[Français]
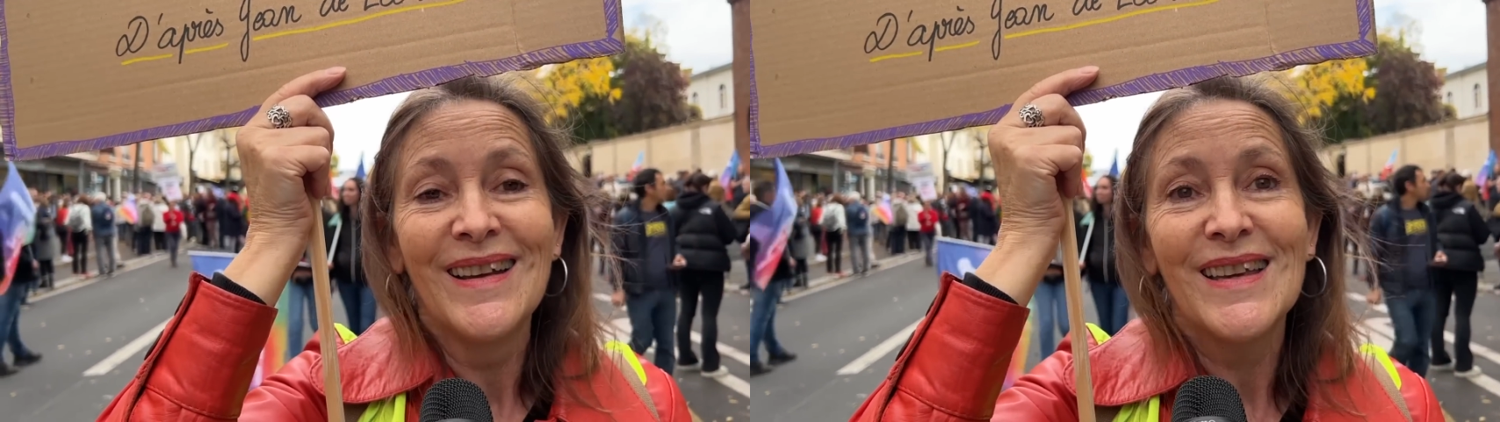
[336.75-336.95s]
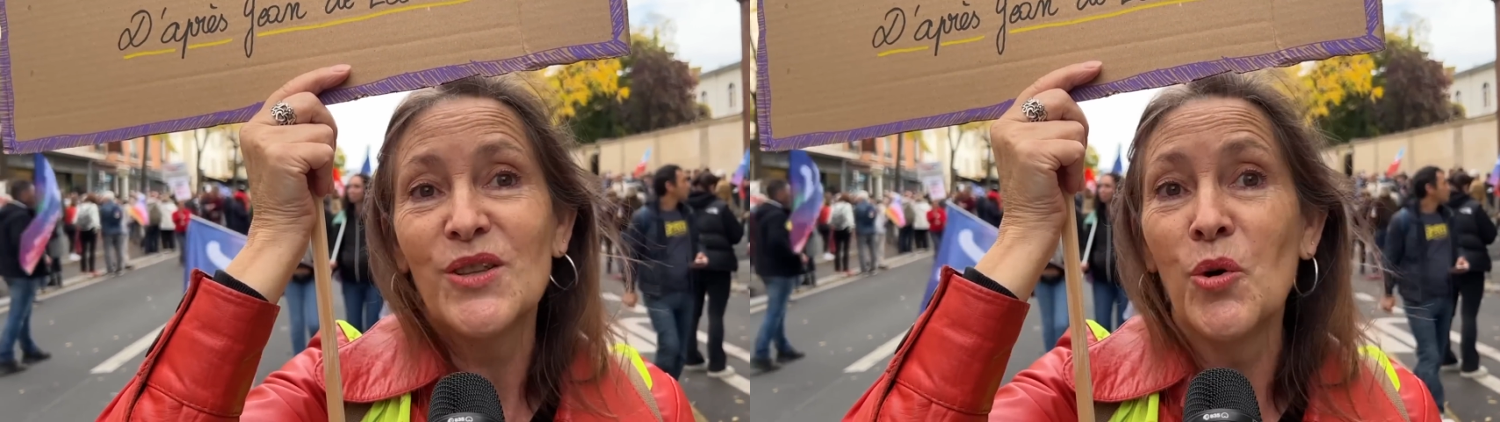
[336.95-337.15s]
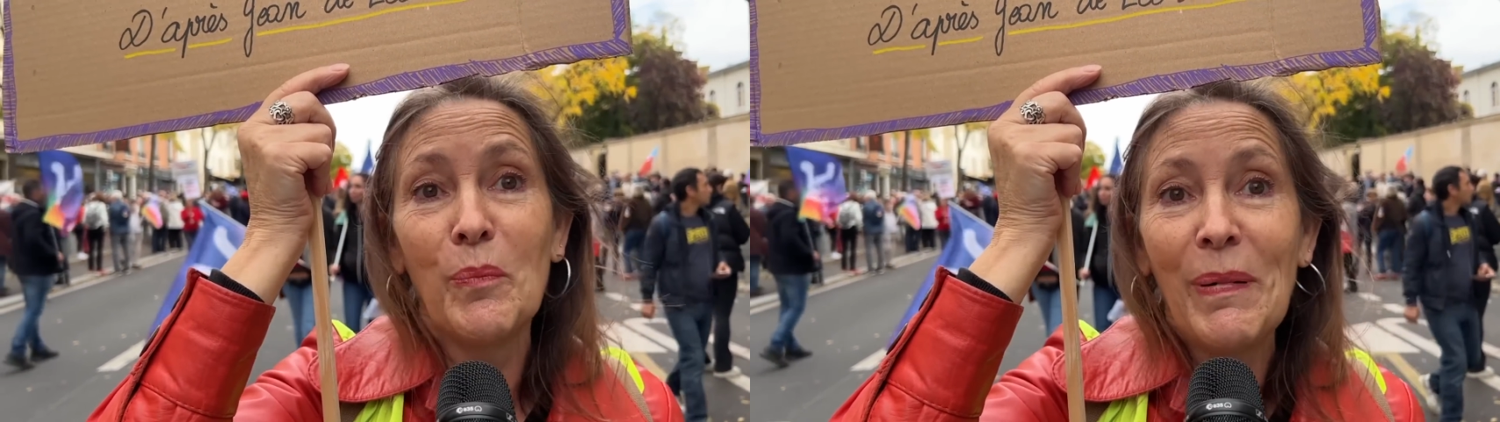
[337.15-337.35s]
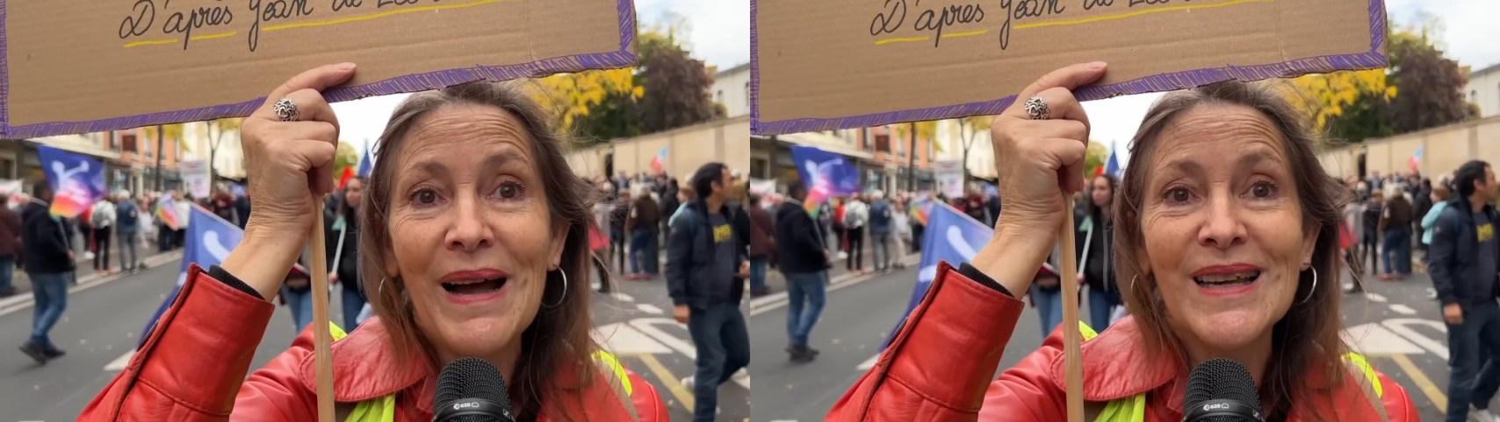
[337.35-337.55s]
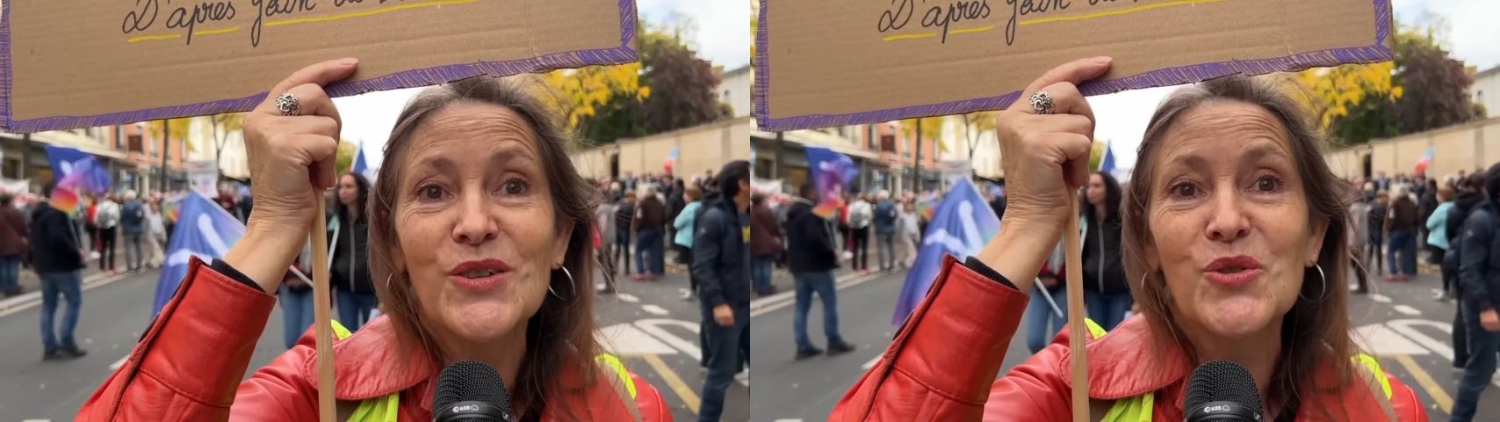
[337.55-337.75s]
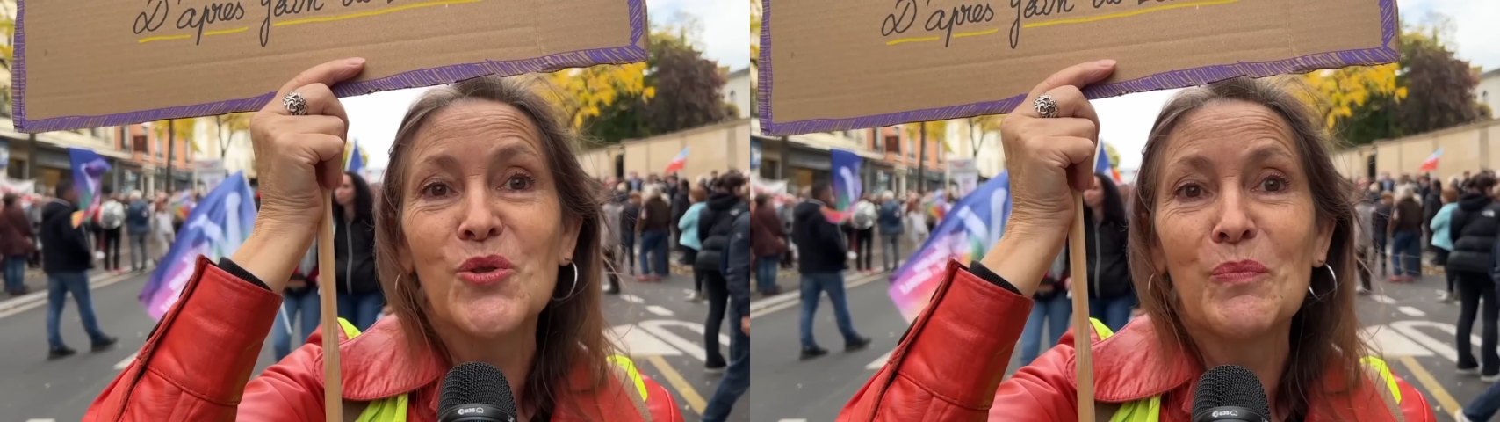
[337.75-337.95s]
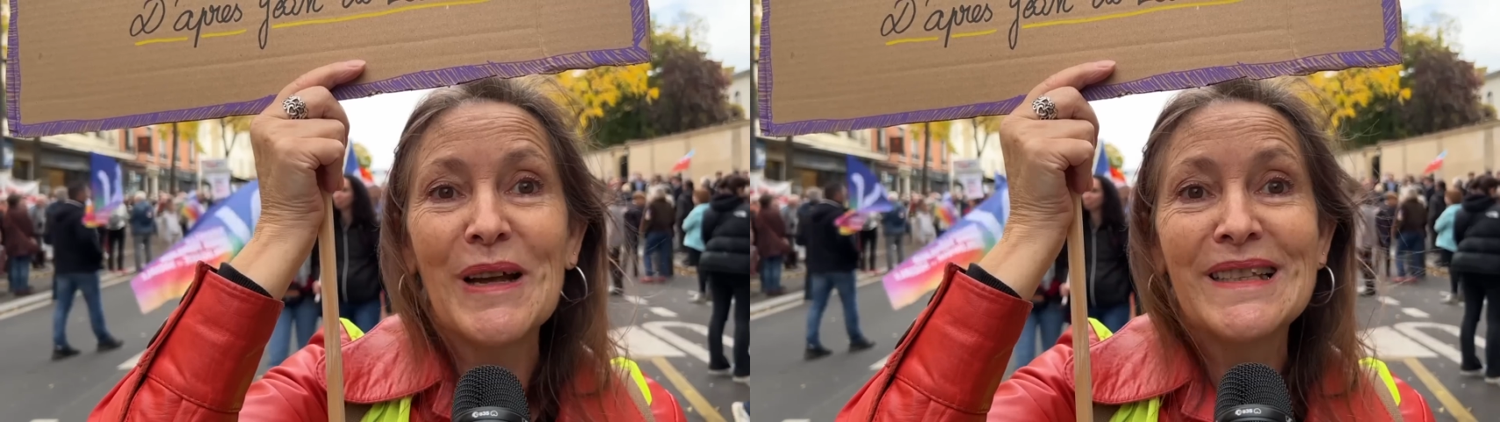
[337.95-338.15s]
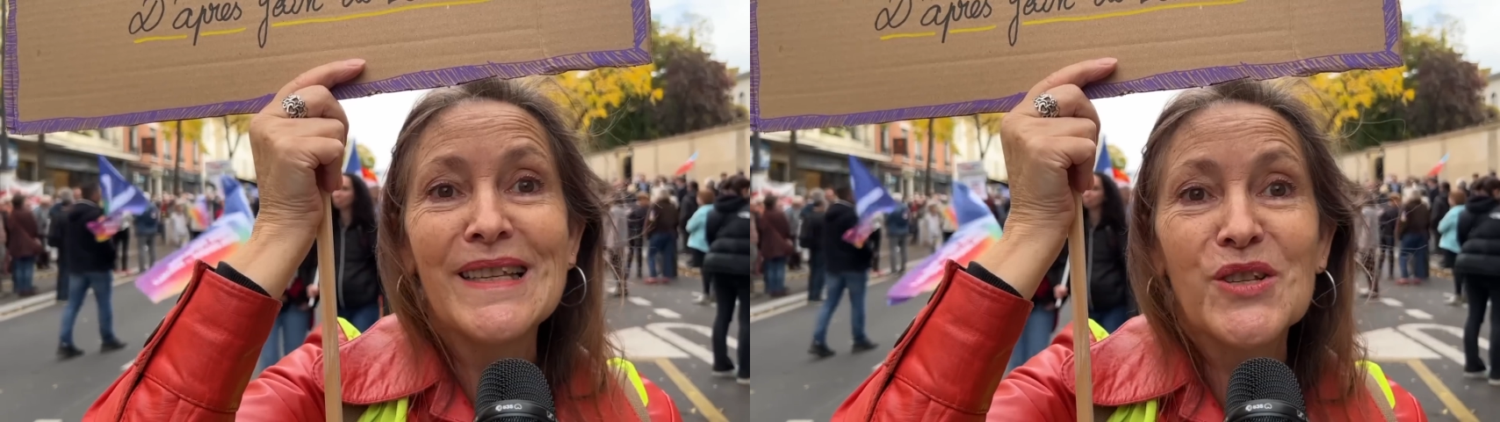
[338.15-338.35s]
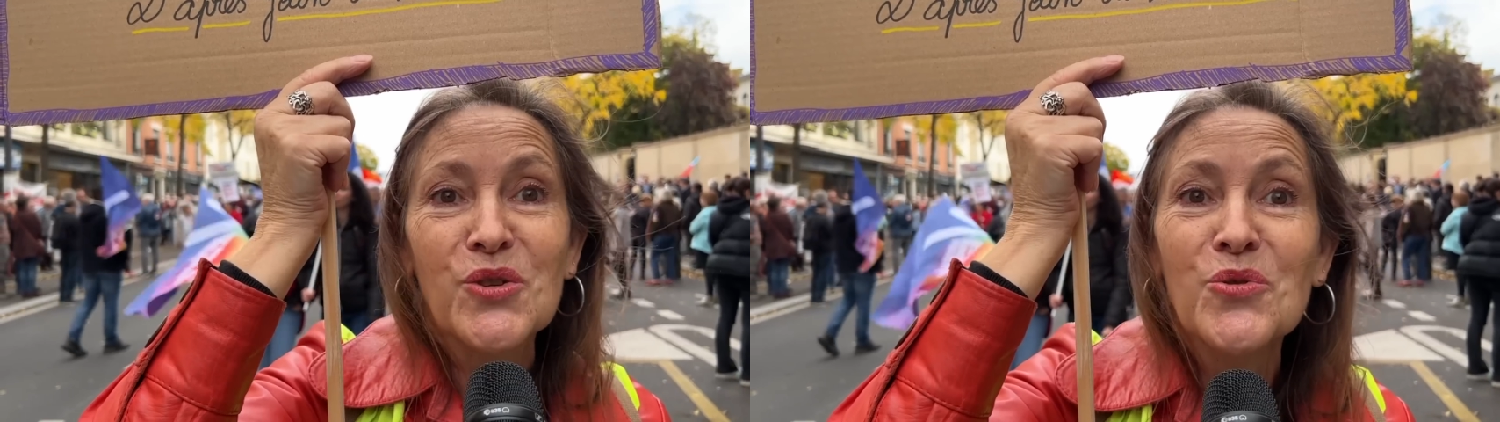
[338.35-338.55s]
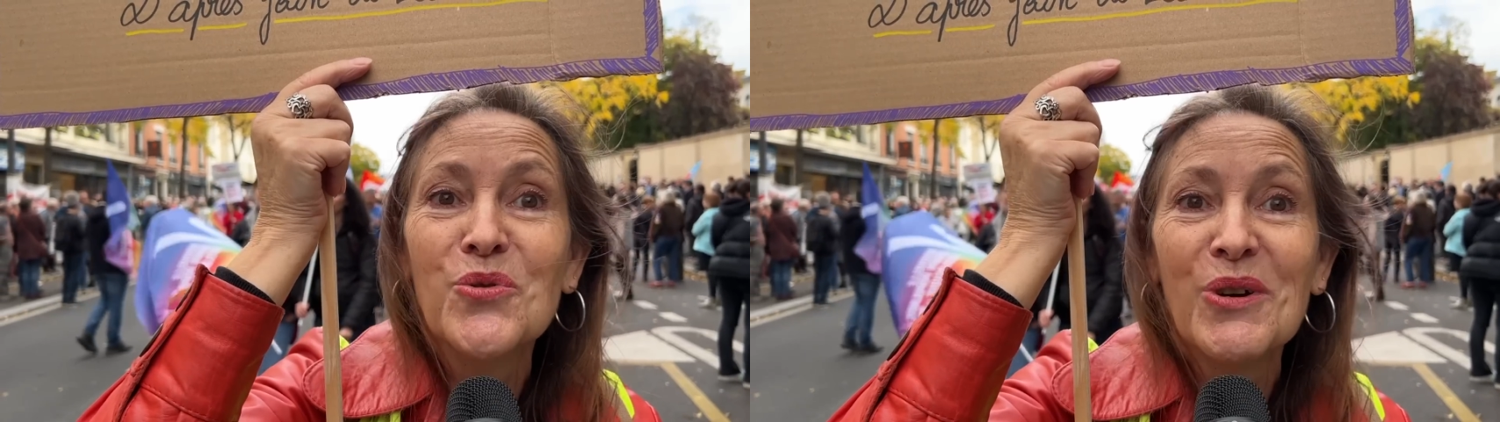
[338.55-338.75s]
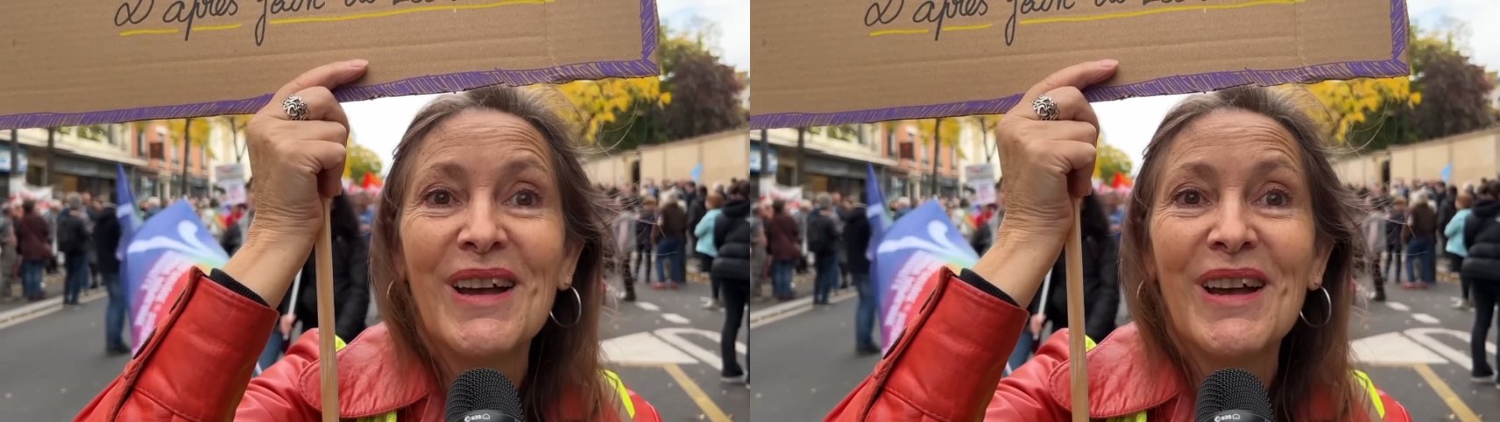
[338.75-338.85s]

ils n'ont pas, ils se sont pas dissous.